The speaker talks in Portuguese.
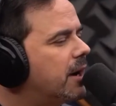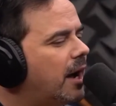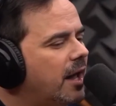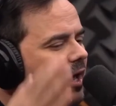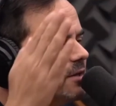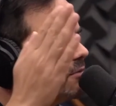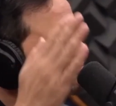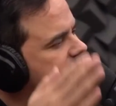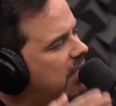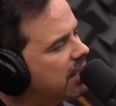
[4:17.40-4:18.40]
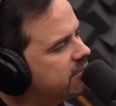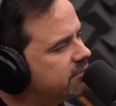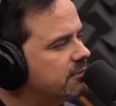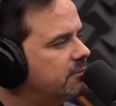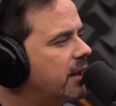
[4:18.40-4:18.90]
reta com traço
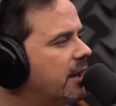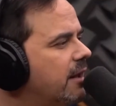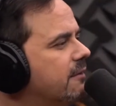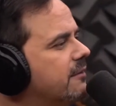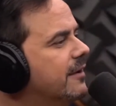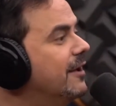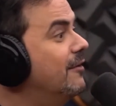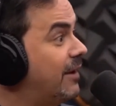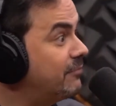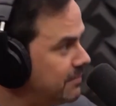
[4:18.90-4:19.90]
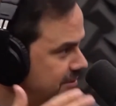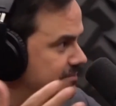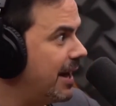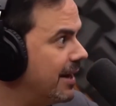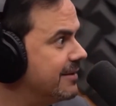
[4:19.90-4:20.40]
no meio. Falava umas
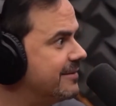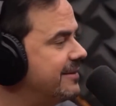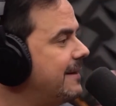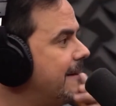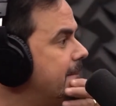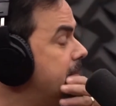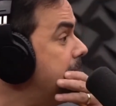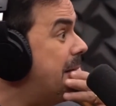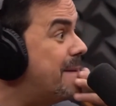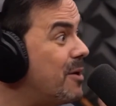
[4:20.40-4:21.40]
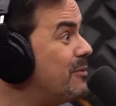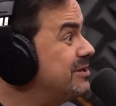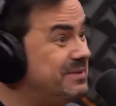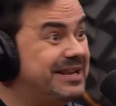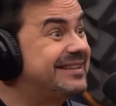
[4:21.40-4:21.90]
merda assim. Meu irmão, as
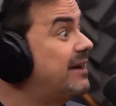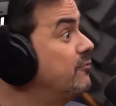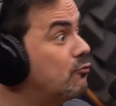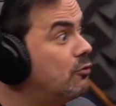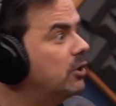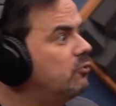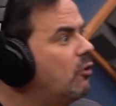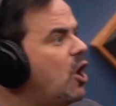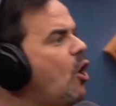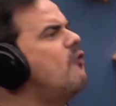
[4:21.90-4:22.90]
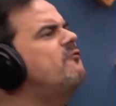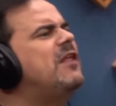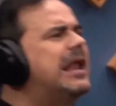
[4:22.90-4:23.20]
meninas entravam no corredor. Ô, filha